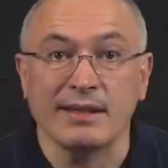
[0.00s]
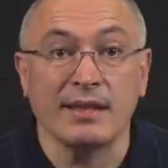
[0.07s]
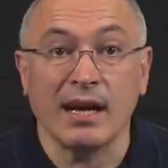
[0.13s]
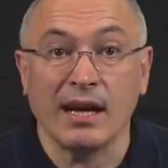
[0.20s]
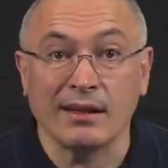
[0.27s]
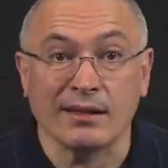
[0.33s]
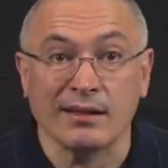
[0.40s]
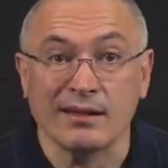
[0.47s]

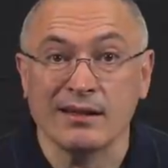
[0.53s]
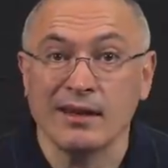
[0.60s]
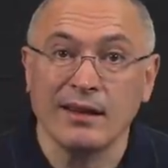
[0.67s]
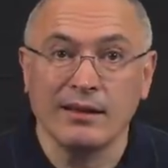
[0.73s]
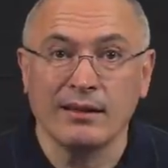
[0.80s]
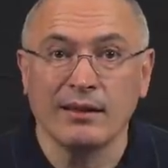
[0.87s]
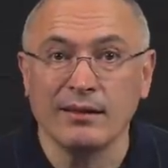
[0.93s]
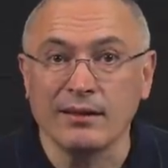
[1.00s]
диагноз
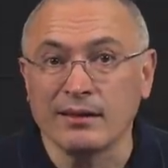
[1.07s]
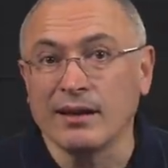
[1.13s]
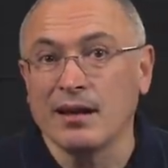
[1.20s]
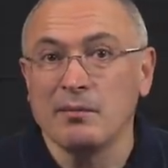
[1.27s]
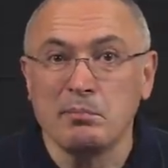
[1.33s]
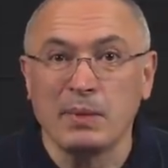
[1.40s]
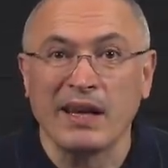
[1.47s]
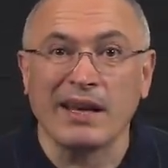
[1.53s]

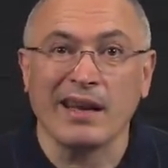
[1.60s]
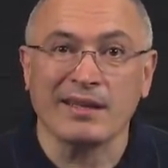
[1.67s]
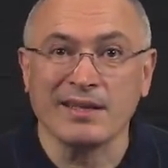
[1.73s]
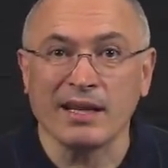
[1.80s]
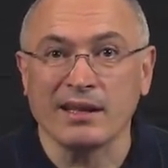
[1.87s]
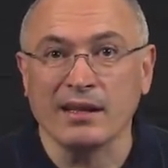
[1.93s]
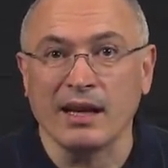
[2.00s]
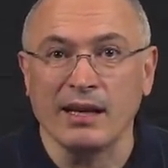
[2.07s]

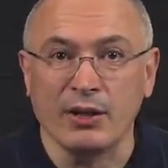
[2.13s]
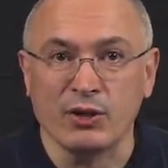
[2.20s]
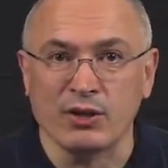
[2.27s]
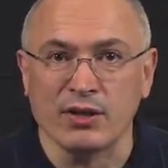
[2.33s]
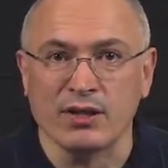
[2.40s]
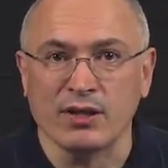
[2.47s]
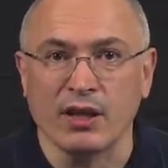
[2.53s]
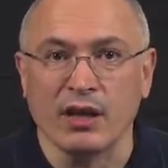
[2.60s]
переоценка
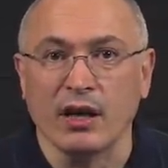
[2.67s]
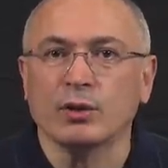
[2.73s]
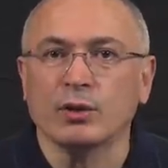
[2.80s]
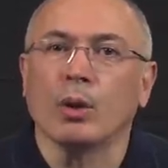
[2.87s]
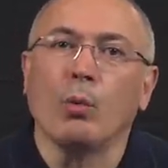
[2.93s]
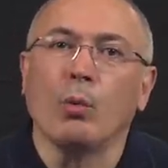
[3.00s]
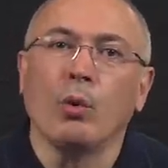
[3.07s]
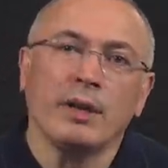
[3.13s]
личности. Вот
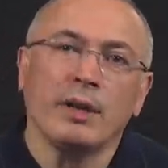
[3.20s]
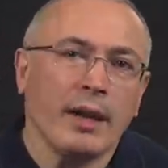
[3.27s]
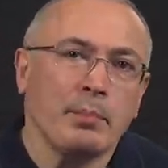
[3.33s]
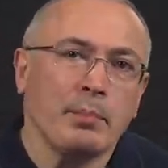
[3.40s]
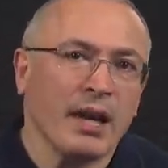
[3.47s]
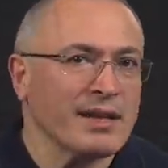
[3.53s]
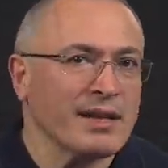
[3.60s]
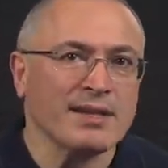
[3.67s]
он ли
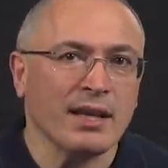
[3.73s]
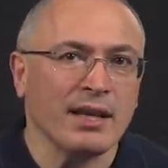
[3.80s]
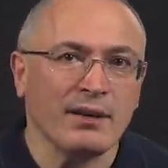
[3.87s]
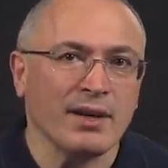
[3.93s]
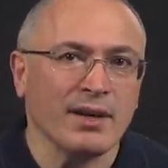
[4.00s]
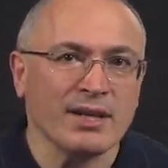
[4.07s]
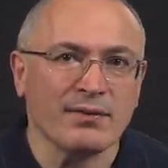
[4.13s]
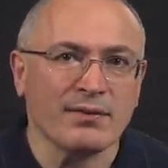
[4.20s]

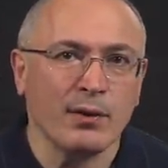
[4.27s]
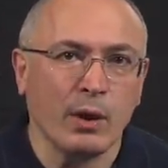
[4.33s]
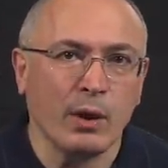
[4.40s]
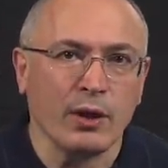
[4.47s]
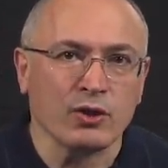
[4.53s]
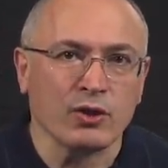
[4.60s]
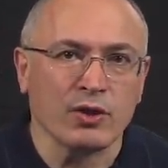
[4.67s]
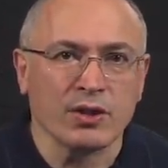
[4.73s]
переоценивает свою
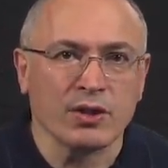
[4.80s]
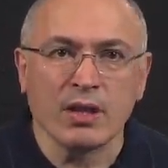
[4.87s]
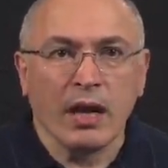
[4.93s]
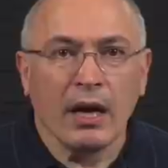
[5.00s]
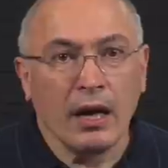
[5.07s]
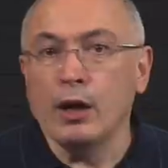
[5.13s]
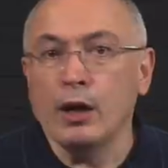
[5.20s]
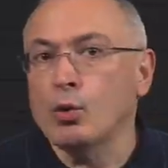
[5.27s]
личность
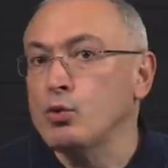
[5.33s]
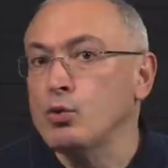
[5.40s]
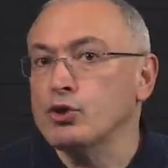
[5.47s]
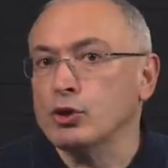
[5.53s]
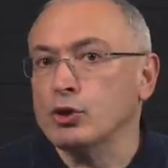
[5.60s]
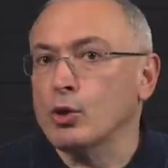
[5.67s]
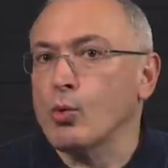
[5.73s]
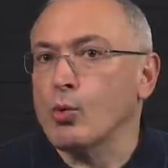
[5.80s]
или куча
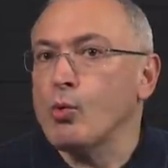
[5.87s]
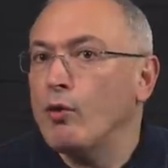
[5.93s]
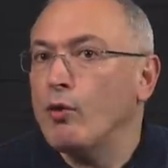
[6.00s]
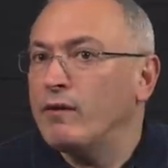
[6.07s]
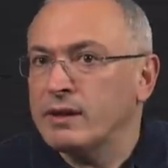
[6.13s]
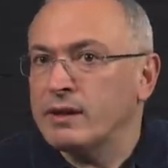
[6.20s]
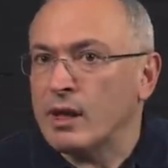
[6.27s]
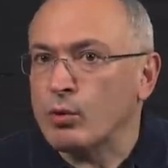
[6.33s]

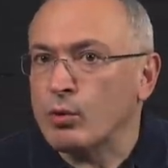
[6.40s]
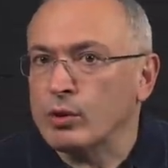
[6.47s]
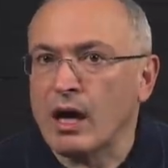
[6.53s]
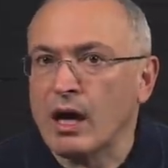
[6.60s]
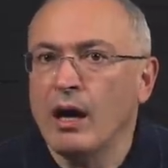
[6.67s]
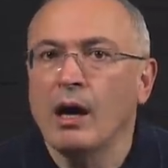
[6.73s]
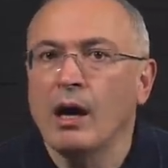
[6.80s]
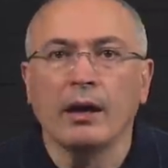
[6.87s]
другого
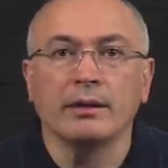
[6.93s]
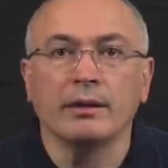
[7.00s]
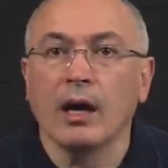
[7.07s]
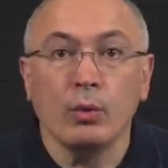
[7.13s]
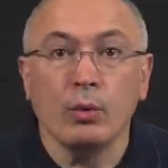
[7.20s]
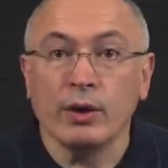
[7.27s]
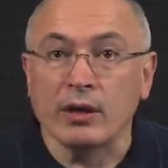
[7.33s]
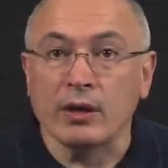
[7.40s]
народа,
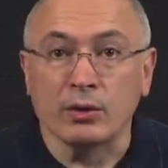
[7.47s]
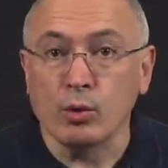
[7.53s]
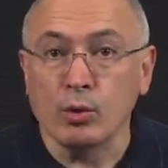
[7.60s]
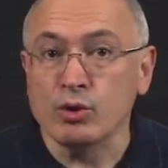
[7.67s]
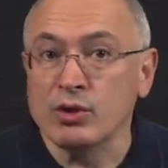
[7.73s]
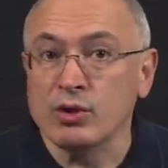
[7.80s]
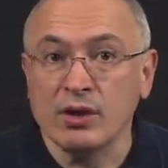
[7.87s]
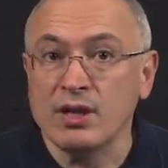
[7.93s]
науке
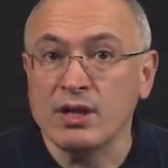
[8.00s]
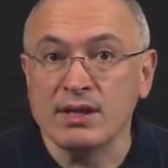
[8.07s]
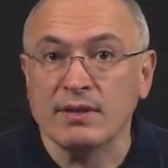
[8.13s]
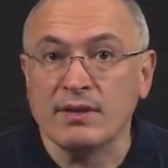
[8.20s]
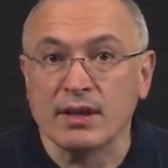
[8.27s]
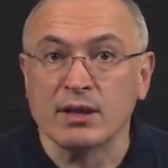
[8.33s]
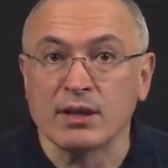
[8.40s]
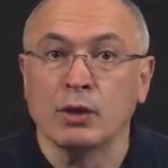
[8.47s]
точно
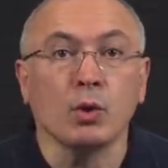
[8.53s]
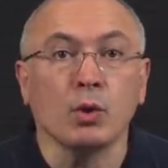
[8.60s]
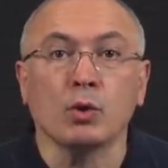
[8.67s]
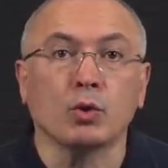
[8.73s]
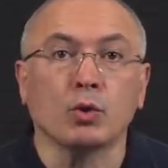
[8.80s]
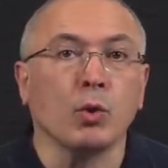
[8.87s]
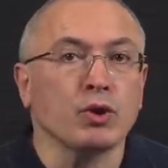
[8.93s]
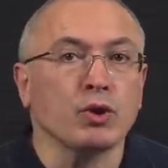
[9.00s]
неизвестно, но
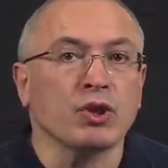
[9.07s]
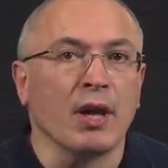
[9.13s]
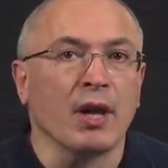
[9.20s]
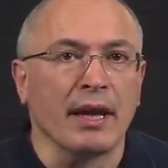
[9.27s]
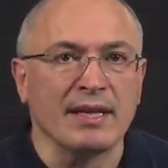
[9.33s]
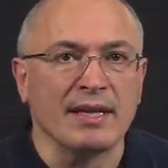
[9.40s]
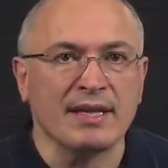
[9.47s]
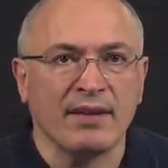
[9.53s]
точно
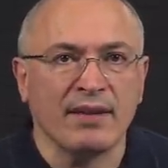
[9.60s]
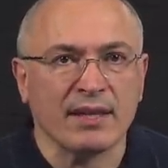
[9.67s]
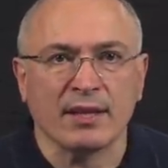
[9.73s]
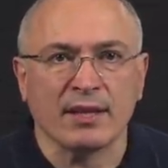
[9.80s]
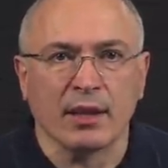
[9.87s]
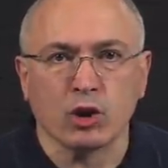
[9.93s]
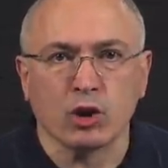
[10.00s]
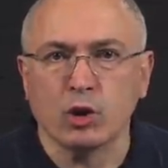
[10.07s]

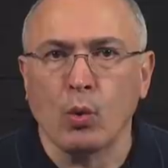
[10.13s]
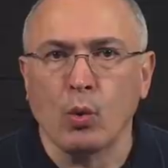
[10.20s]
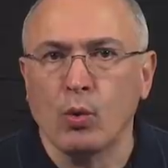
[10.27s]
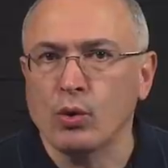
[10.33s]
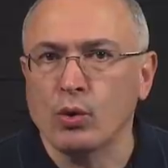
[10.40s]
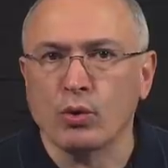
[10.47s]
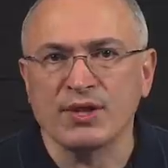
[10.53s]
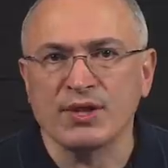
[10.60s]
известно, что
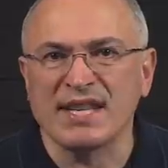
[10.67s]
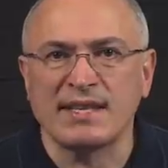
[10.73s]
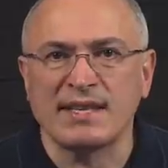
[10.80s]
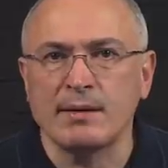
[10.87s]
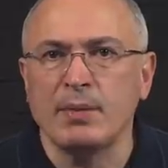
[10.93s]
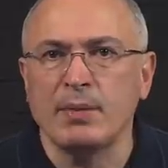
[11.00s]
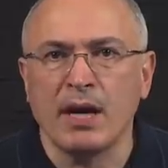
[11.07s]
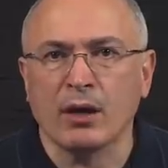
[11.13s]
угрозы
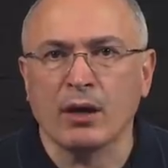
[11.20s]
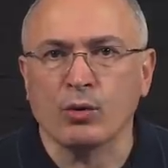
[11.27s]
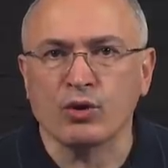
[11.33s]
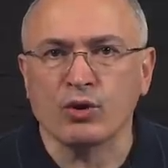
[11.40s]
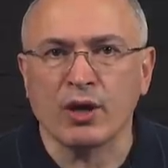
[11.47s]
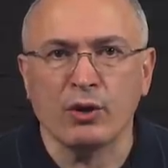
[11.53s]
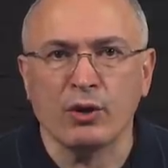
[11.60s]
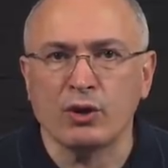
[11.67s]
себе и
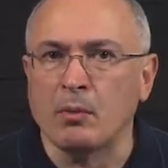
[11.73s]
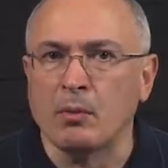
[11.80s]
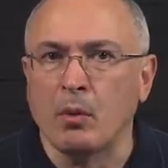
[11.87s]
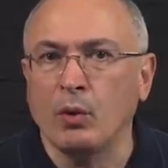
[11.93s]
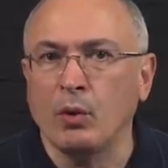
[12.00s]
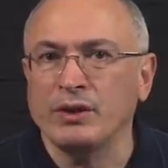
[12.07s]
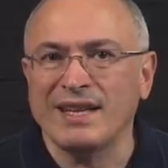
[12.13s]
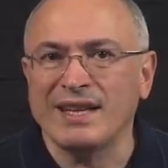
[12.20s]
окружающим
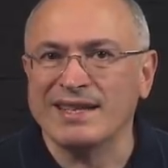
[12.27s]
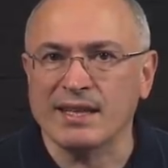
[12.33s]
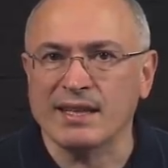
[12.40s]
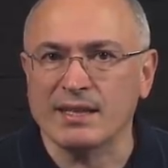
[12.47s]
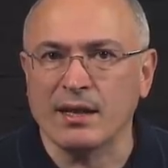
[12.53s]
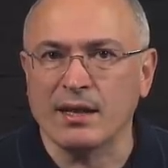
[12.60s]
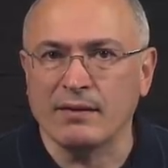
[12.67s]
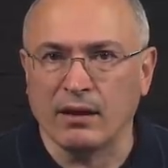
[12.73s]
он не
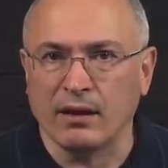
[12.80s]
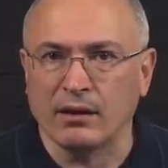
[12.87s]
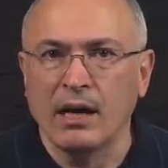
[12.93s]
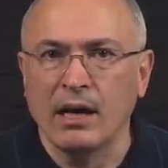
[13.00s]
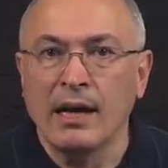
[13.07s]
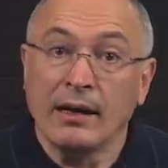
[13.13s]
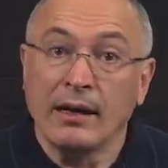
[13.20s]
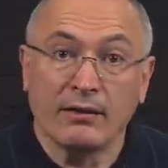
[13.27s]
создавал.
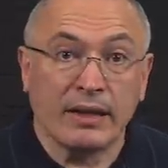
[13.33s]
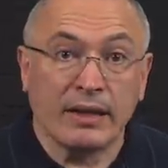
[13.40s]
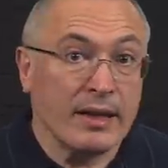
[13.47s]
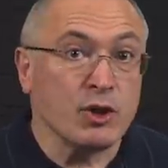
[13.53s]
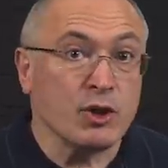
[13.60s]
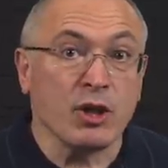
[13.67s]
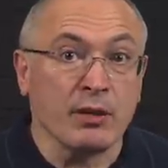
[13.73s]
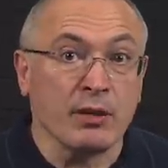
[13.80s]
В
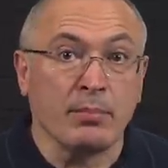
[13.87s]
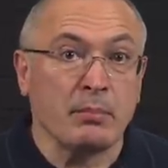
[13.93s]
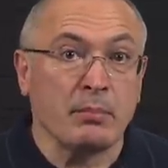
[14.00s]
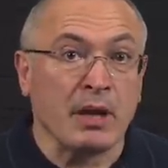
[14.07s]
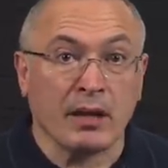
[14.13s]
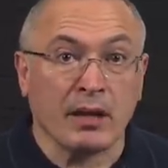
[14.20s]
отличие, например,